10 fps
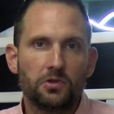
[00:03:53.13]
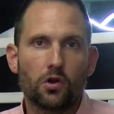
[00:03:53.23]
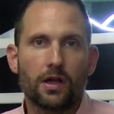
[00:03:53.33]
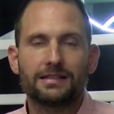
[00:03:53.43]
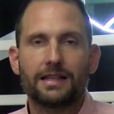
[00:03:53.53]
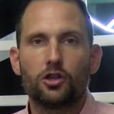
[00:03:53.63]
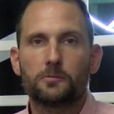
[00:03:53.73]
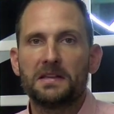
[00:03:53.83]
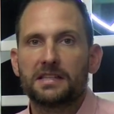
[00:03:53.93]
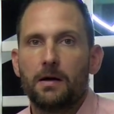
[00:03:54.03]
Yo creo que hasta ellos
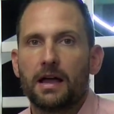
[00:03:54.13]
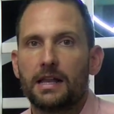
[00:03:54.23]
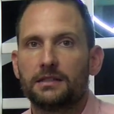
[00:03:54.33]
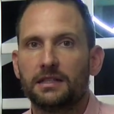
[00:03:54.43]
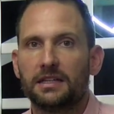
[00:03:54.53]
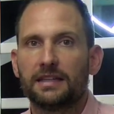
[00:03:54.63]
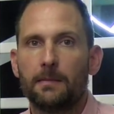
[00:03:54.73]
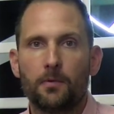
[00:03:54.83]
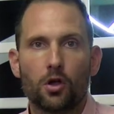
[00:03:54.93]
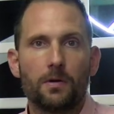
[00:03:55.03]
pensaban que el Athletic
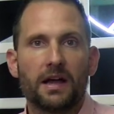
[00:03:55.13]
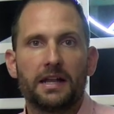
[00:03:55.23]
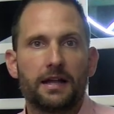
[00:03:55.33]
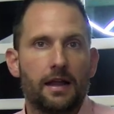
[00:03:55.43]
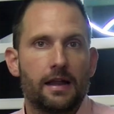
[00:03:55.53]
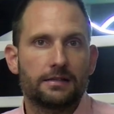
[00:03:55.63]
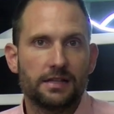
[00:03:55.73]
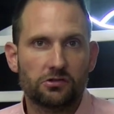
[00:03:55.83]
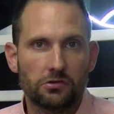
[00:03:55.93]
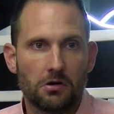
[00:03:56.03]
tampoco iba a generar en
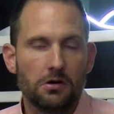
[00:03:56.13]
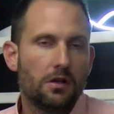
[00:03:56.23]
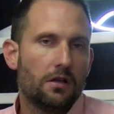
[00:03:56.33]
exceso,